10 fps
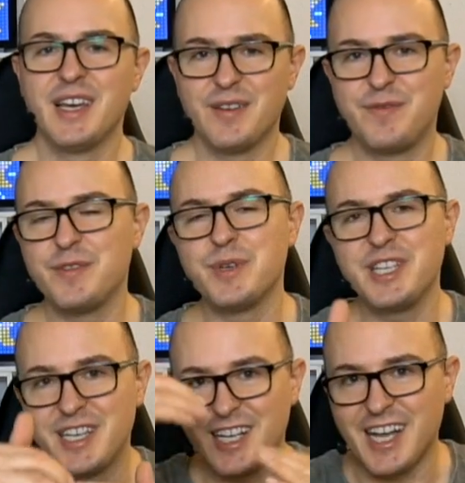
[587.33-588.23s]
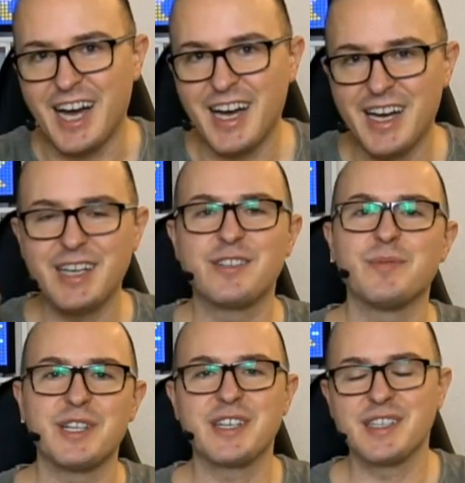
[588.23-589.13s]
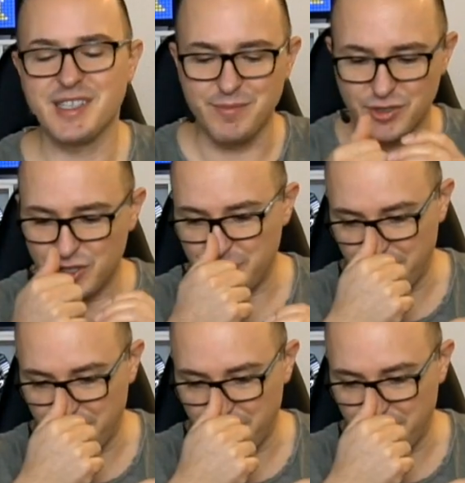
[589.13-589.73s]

über die Klarheit, über den gesamten Spiel